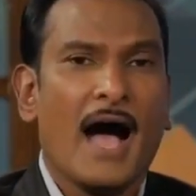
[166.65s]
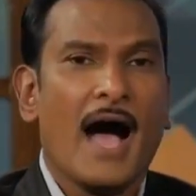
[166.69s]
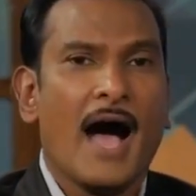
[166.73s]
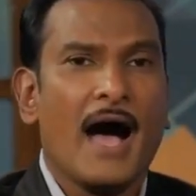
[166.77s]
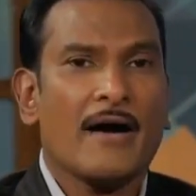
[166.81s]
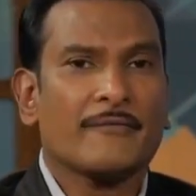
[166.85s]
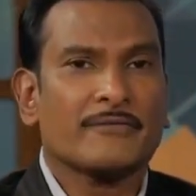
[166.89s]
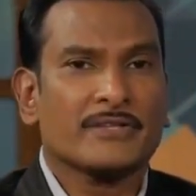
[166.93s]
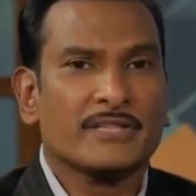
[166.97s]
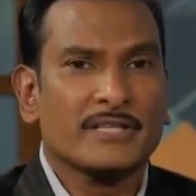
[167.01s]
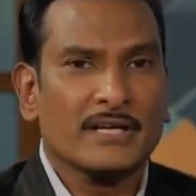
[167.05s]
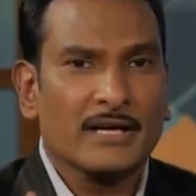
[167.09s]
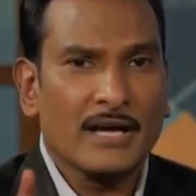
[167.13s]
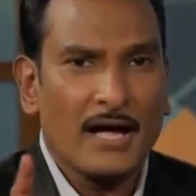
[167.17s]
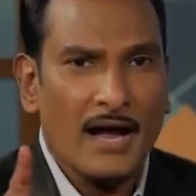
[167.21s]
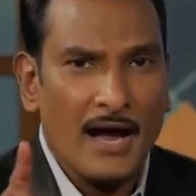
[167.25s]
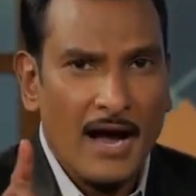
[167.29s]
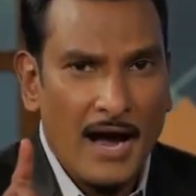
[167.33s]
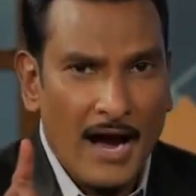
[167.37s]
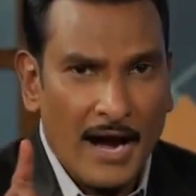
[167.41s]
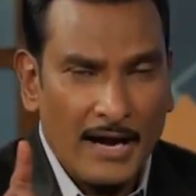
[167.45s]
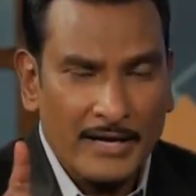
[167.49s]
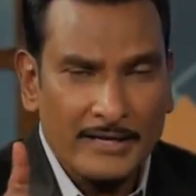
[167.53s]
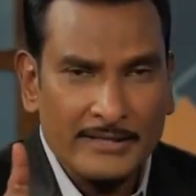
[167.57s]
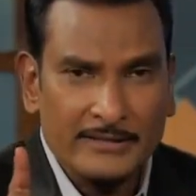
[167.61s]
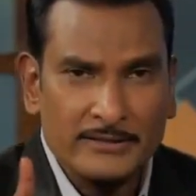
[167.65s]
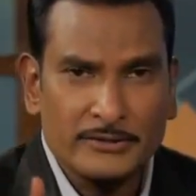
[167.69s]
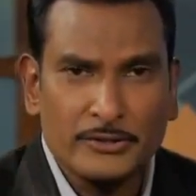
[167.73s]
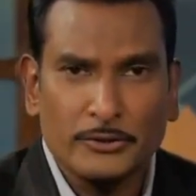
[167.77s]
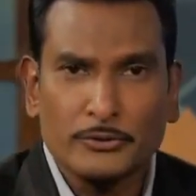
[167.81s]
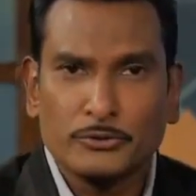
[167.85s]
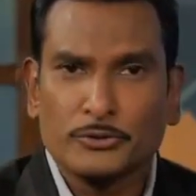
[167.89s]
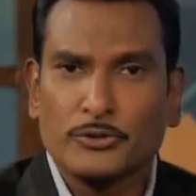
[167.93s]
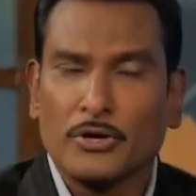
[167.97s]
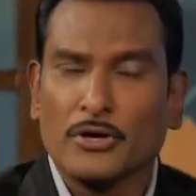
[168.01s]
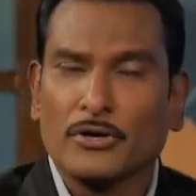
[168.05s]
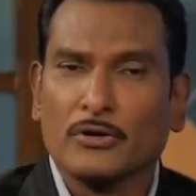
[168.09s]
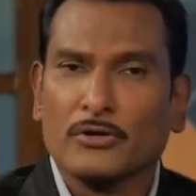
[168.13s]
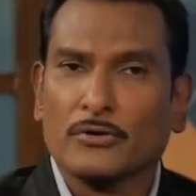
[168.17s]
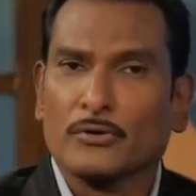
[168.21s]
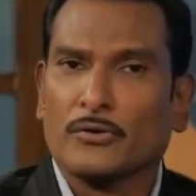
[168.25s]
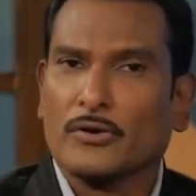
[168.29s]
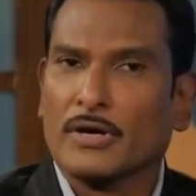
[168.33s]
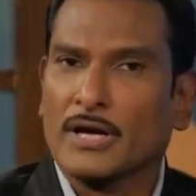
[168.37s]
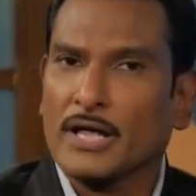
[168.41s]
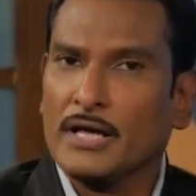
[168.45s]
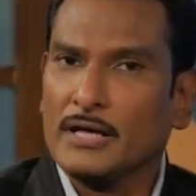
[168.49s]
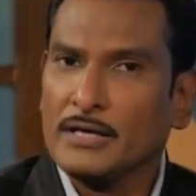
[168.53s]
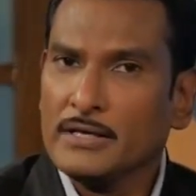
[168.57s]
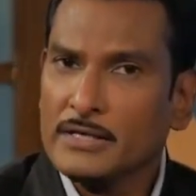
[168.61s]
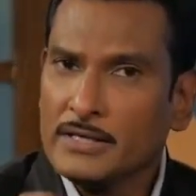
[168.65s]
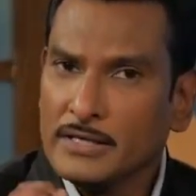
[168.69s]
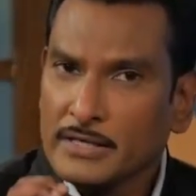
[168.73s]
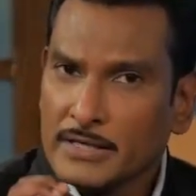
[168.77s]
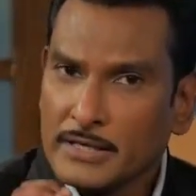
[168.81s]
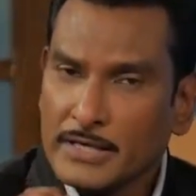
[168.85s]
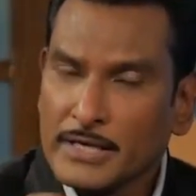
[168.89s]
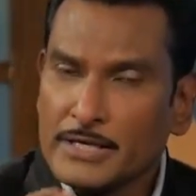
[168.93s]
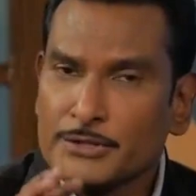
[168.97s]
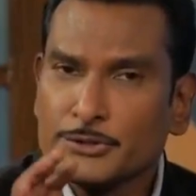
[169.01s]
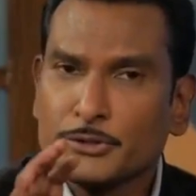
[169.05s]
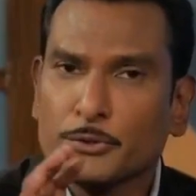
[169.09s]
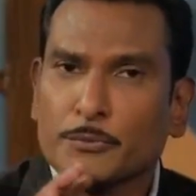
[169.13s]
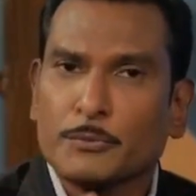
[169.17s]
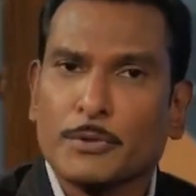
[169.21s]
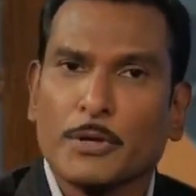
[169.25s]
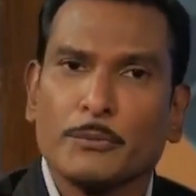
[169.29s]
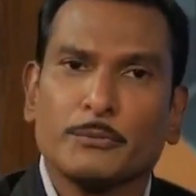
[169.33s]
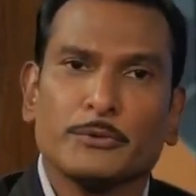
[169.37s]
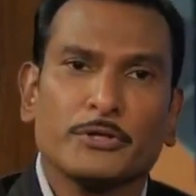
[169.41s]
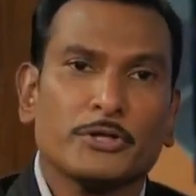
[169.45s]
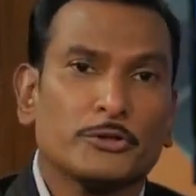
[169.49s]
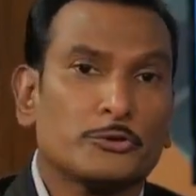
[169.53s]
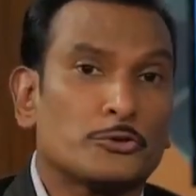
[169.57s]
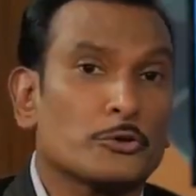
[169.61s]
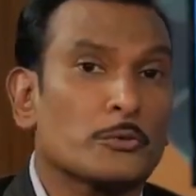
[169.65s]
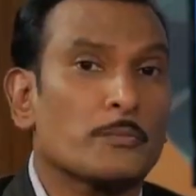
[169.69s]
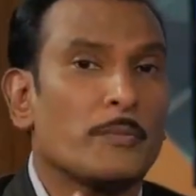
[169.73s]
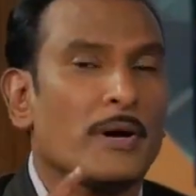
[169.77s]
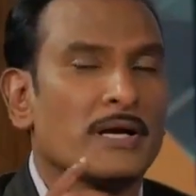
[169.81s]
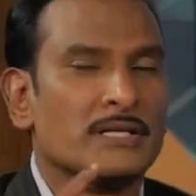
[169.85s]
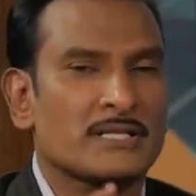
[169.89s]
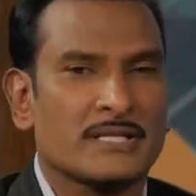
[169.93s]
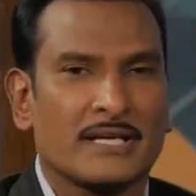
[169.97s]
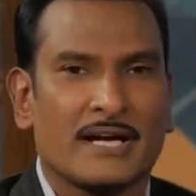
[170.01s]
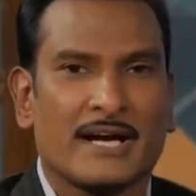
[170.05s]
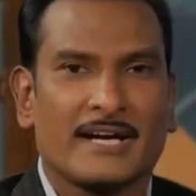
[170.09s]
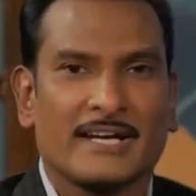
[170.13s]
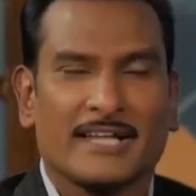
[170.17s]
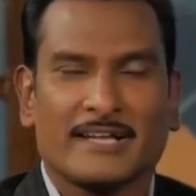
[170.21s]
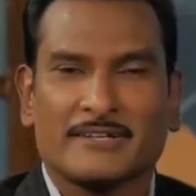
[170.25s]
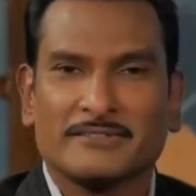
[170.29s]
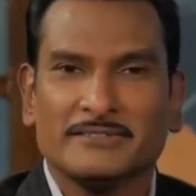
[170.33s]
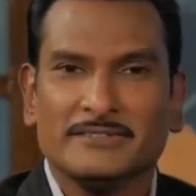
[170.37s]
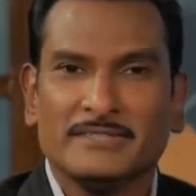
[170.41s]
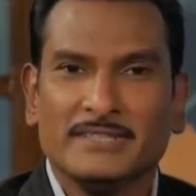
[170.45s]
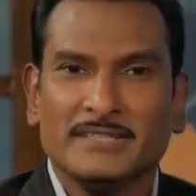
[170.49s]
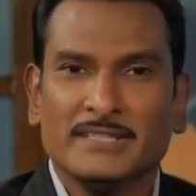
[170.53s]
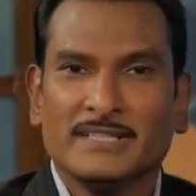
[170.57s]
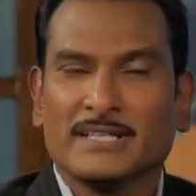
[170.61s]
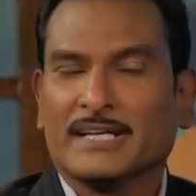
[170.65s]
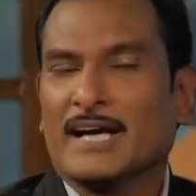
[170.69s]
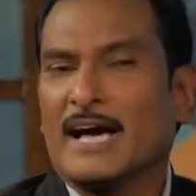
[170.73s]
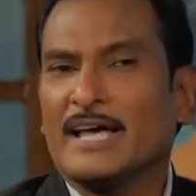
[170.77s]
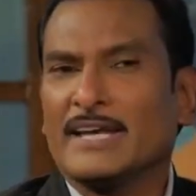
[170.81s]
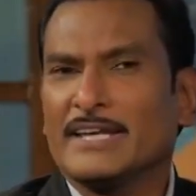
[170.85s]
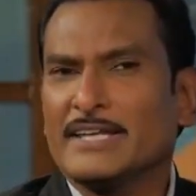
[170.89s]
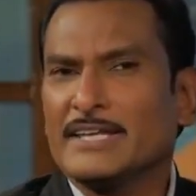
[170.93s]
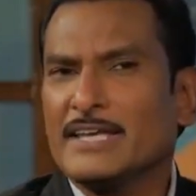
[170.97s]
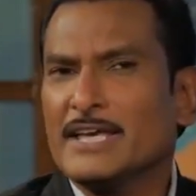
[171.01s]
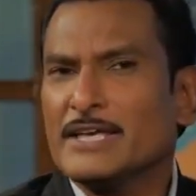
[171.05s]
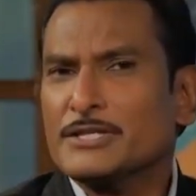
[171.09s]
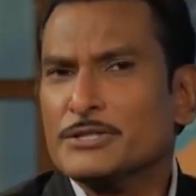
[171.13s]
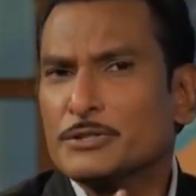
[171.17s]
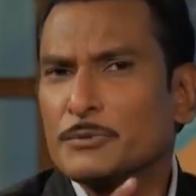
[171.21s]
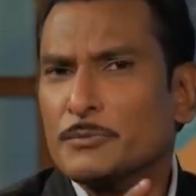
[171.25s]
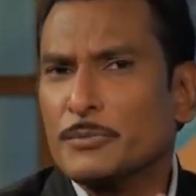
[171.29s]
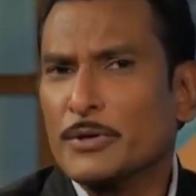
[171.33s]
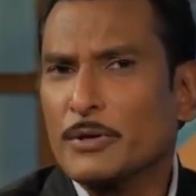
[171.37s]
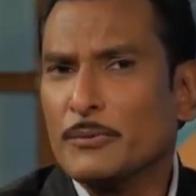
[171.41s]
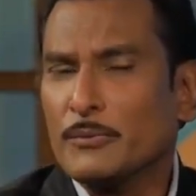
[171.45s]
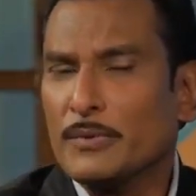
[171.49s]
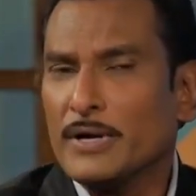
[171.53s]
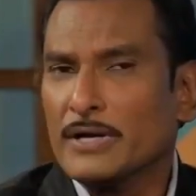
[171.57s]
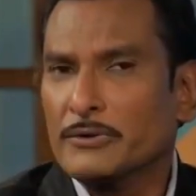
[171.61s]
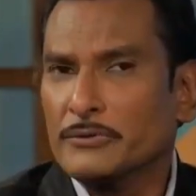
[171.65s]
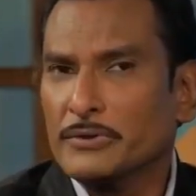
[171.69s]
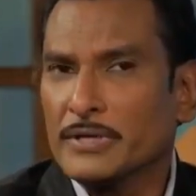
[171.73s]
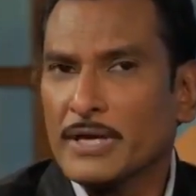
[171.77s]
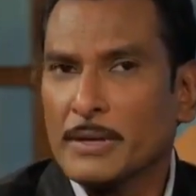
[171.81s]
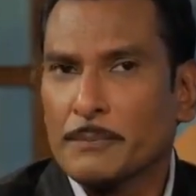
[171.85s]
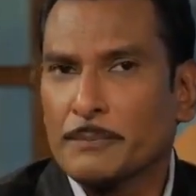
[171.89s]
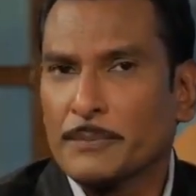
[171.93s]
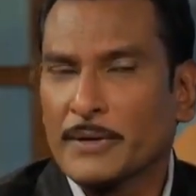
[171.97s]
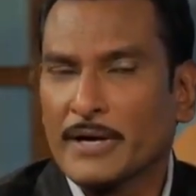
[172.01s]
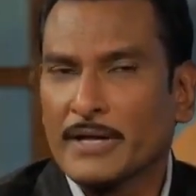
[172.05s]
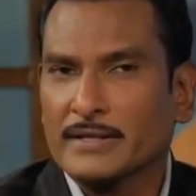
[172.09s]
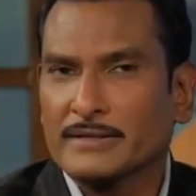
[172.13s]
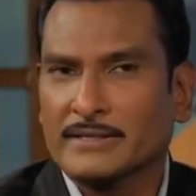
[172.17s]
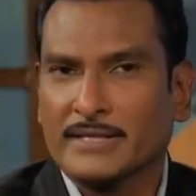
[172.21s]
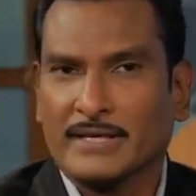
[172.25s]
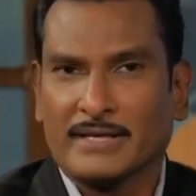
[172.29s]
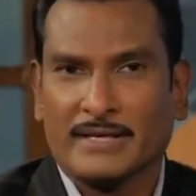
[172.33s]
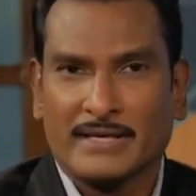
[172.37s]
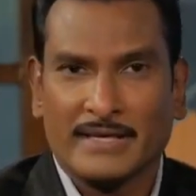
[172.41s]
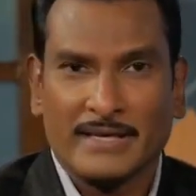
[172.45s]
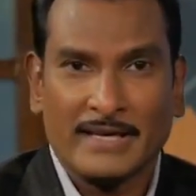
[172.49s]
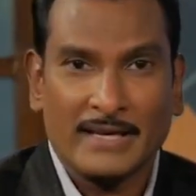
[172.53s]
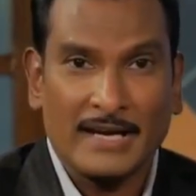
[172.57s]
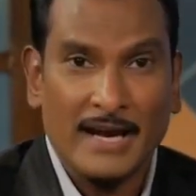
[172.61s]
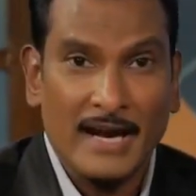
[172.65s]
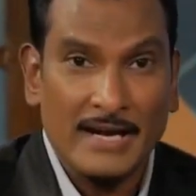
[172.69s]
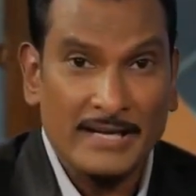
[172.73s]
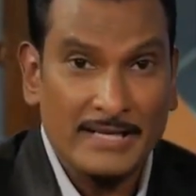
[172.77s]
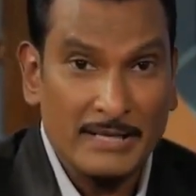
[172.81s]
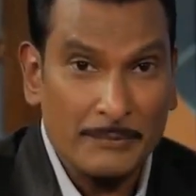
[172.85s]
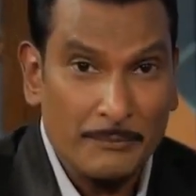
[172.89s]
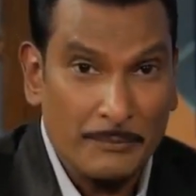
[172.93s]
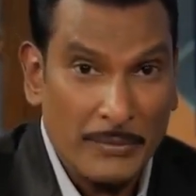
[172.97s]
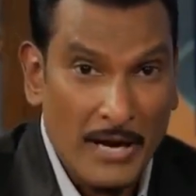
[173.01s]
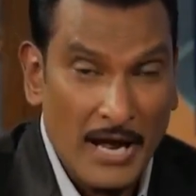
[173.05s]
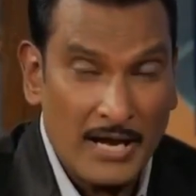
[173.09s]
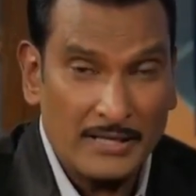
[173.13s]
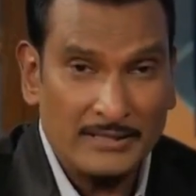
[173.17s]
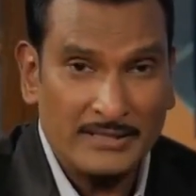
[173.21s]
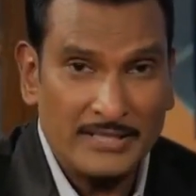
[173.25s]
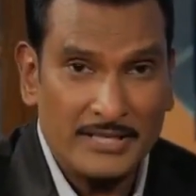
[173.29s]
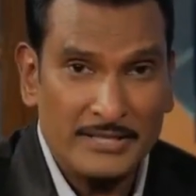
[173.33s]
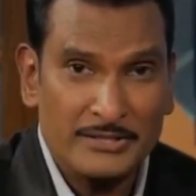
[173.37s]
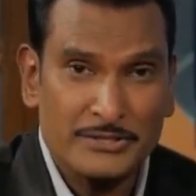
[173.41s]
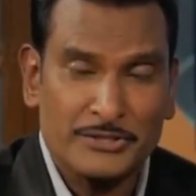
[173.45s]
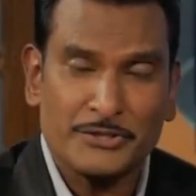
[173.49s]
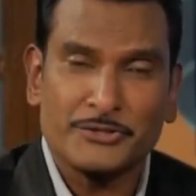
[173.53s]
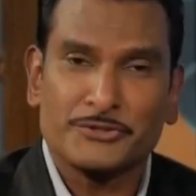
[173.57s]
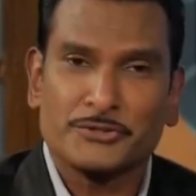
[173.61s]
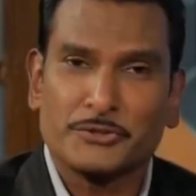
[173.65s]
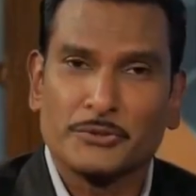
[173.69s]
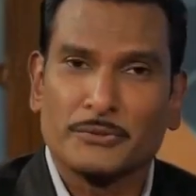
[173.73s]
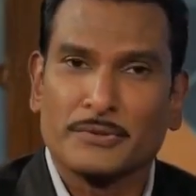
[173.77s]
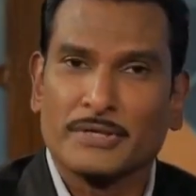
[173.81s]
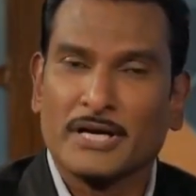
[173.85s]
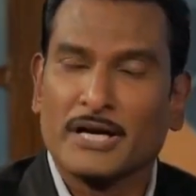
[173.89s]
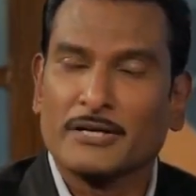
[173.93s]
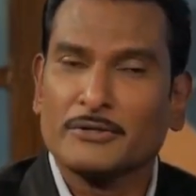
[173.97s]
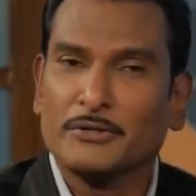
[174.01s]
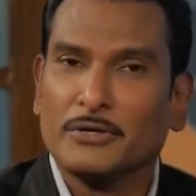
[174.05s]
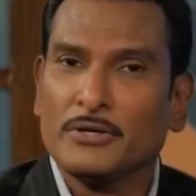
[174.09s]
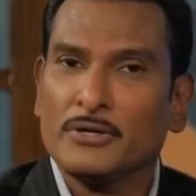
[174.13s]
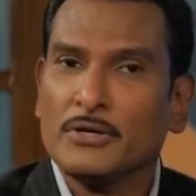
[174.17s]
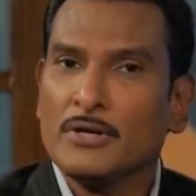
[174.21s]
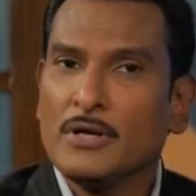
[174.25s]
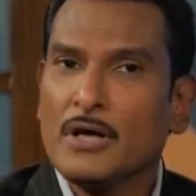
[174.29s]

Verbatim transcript: ఆ విధంగా వాళ్ళిద్దరు దొంగలు కూడా యేసు ప్రభుని దుర్భాషలాడారు కానీ యేసుప్రభు వారు ఎప్పుడైతే ఇలాంటి ప్రార్థన చేస్తూ ఉన్నాడో